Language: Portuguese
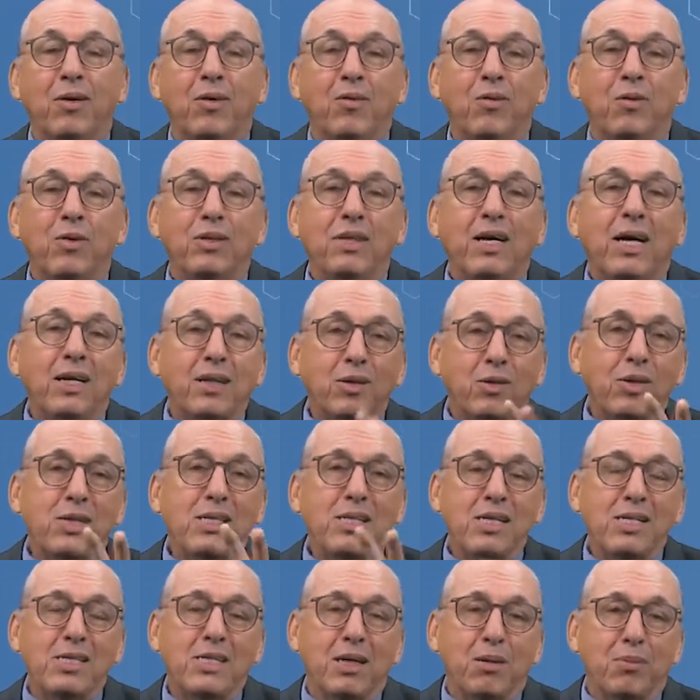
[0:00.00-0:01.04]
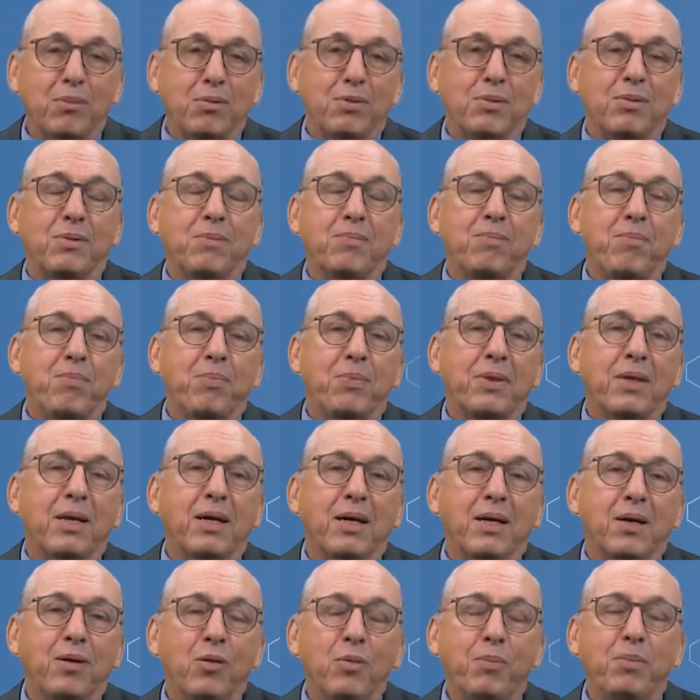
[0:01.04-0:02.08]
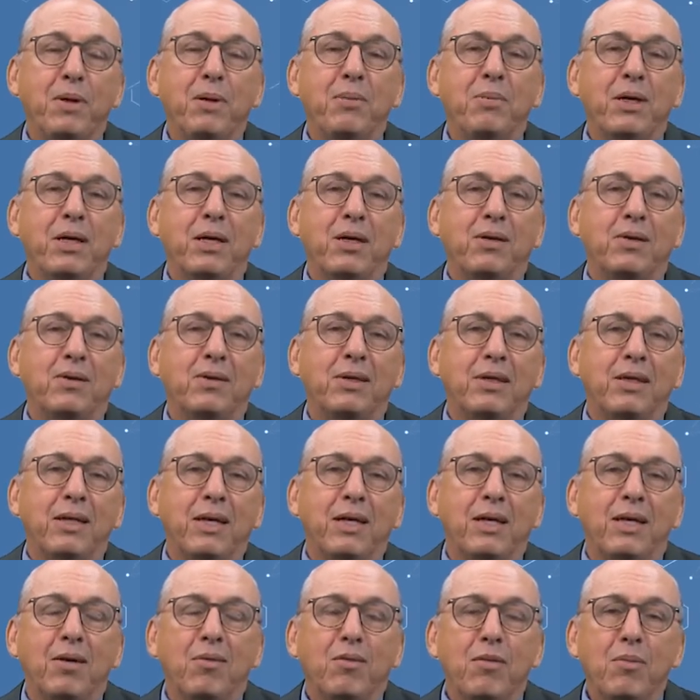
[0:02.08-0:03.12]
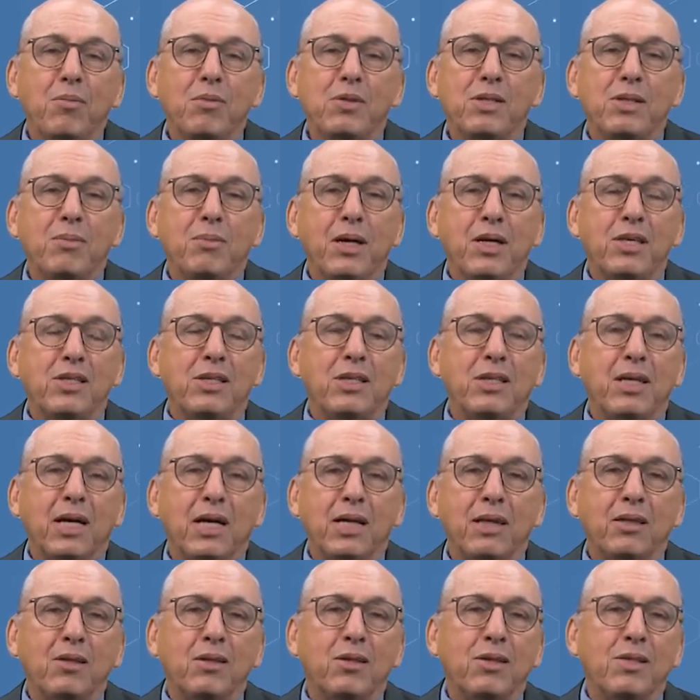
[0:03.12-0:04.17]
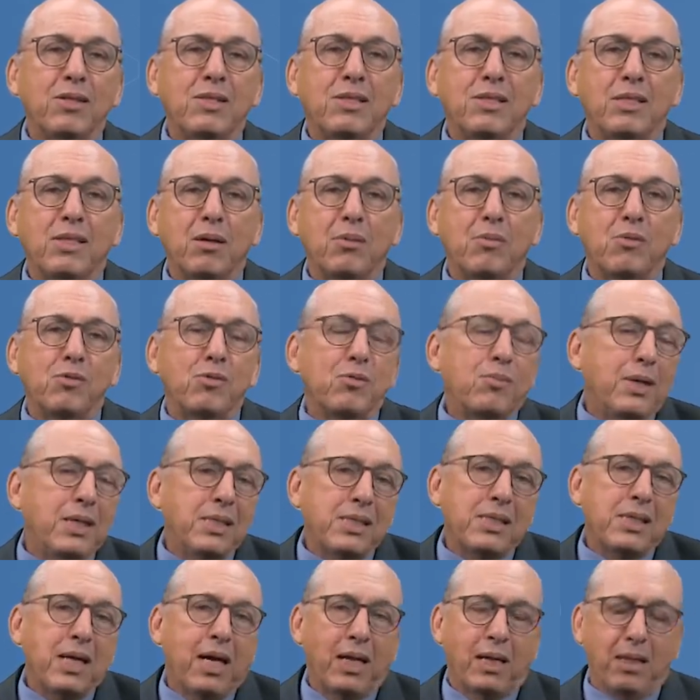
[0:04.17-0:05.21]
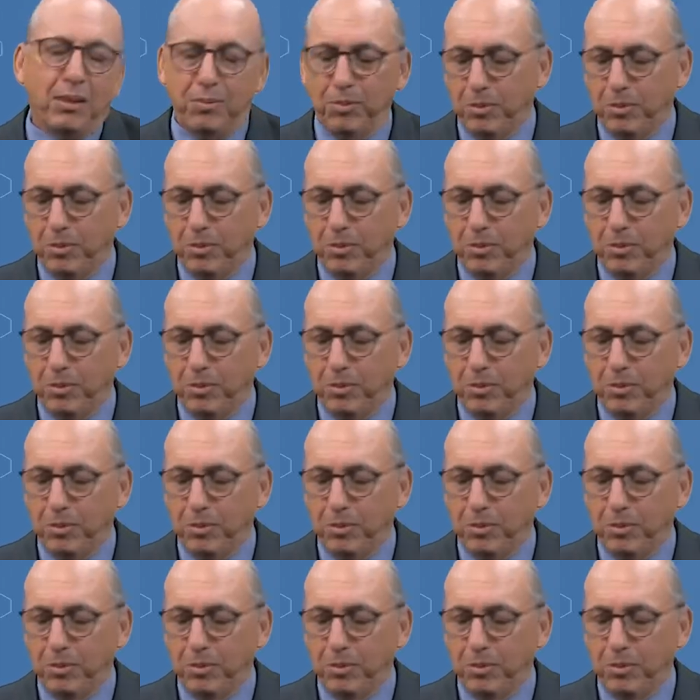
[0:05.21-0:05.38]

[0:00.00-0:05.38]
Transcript: Vou dar dois exemplos. O primeiro, vamos imaginar que nós estamos numa sala.